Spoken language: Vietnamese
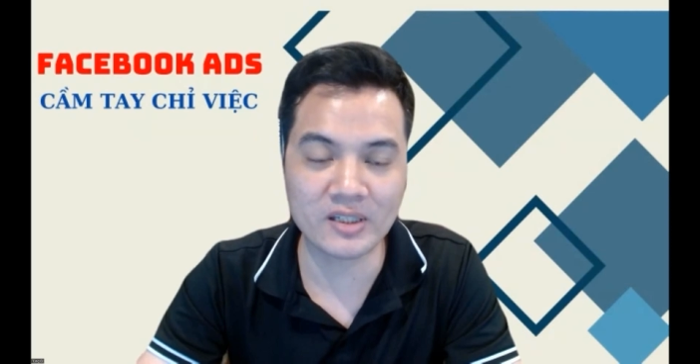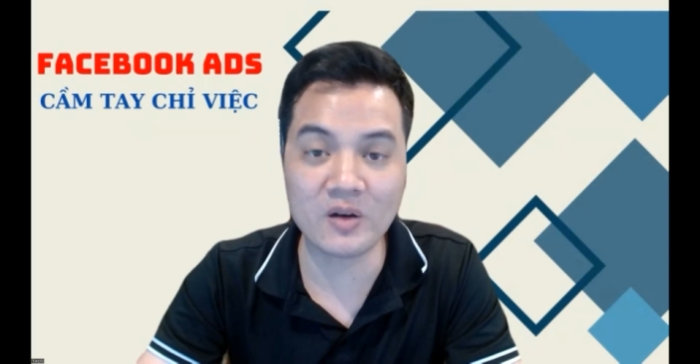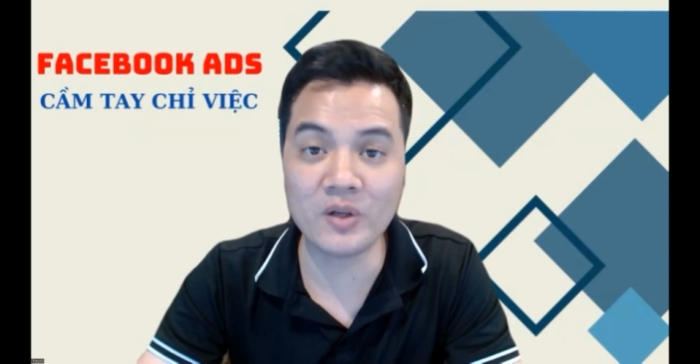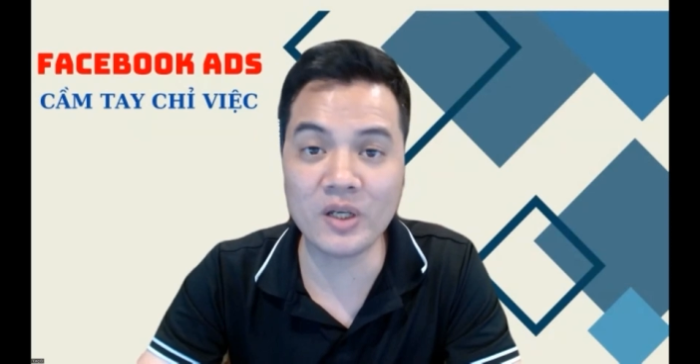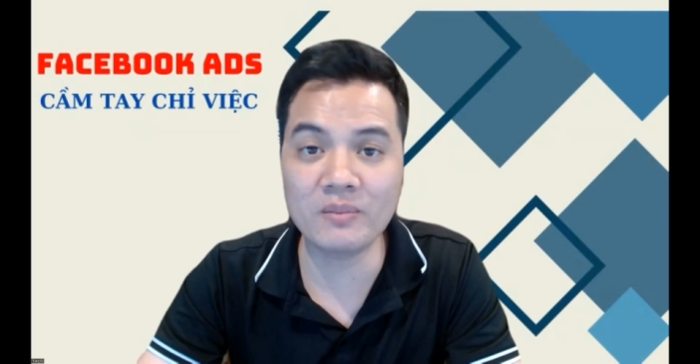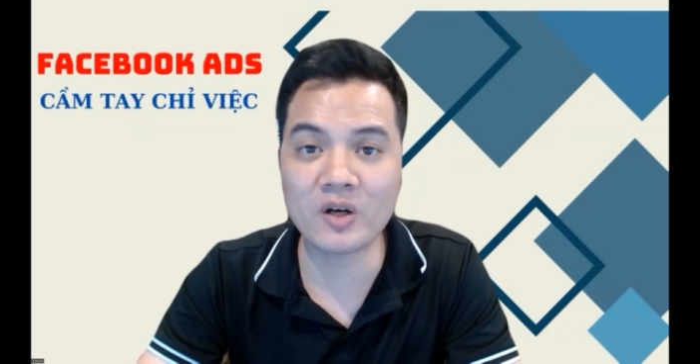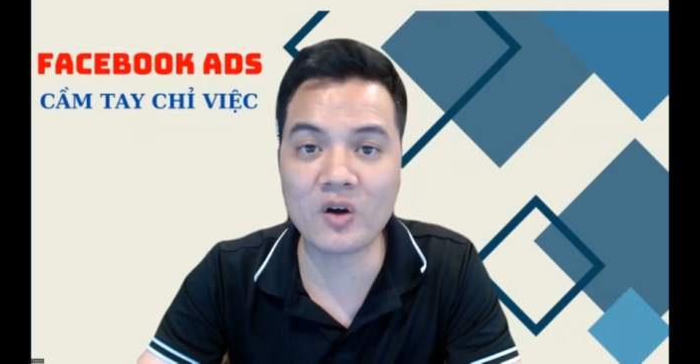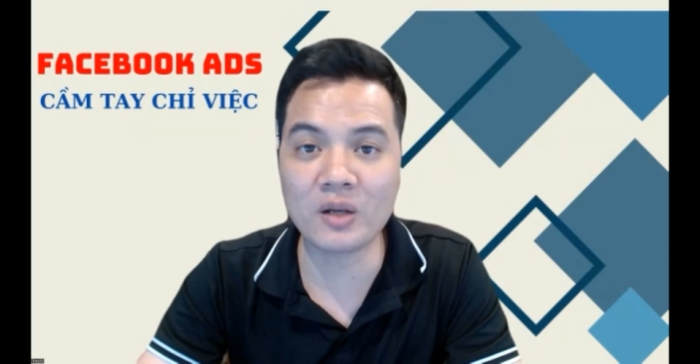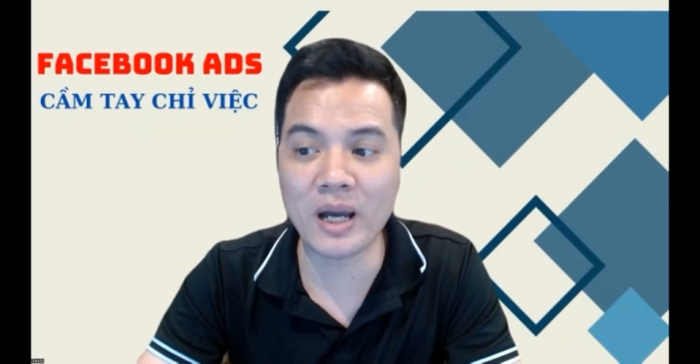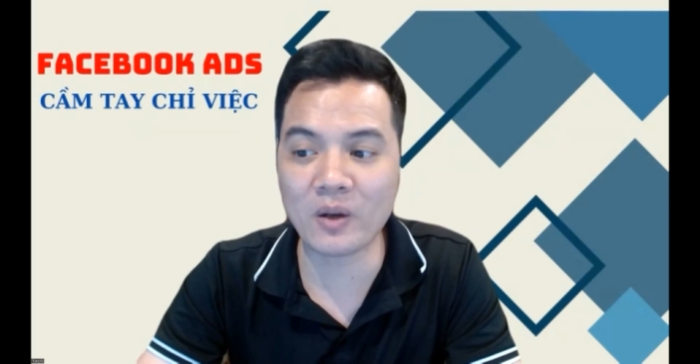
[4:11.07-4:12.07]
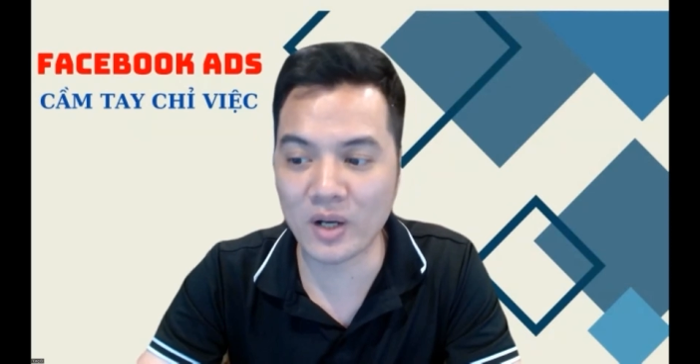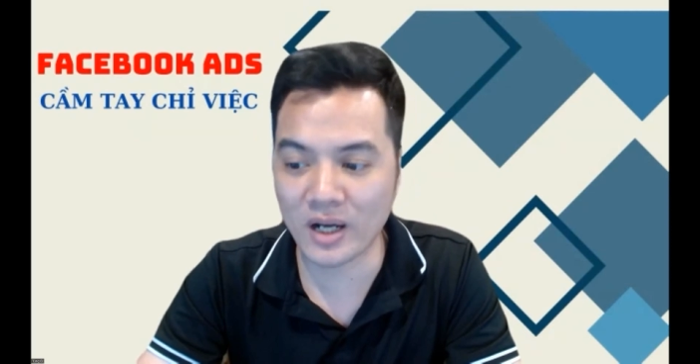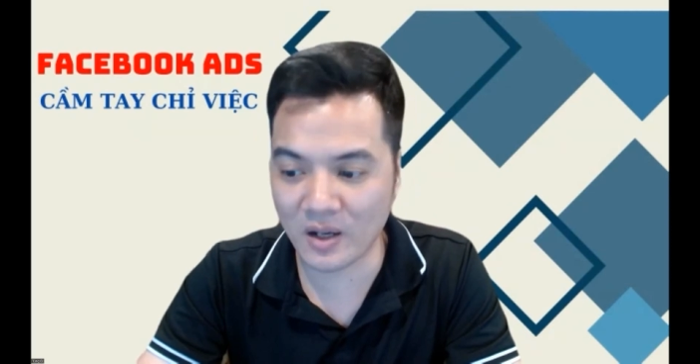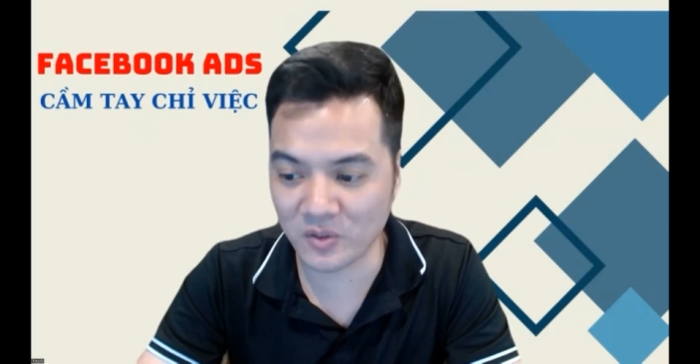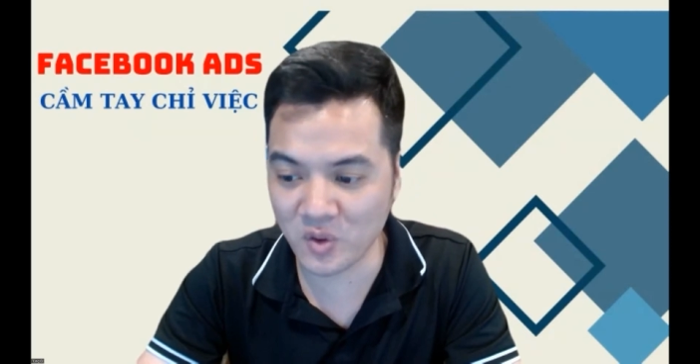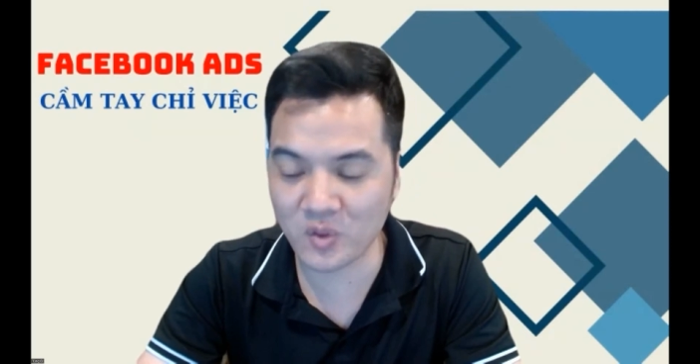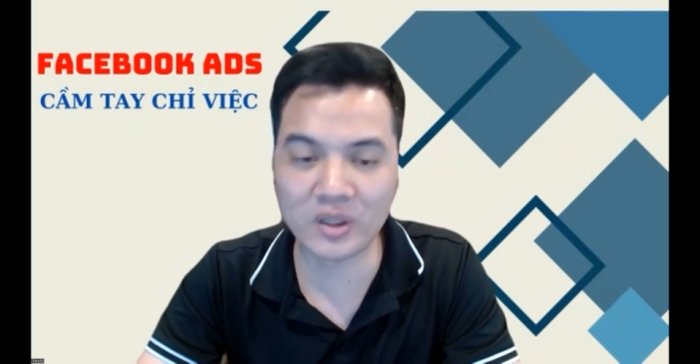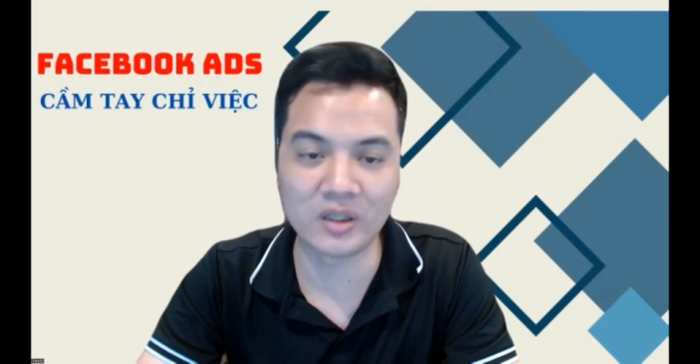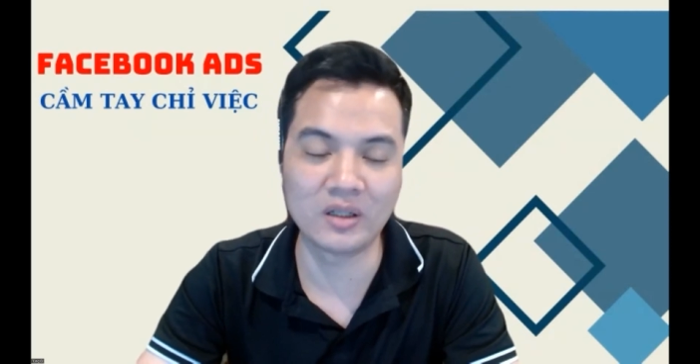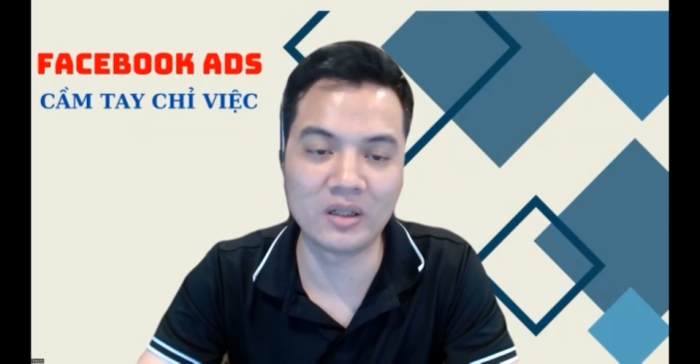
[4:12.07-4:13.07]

Và sau khi mà có cái bài quảng cáo rồi,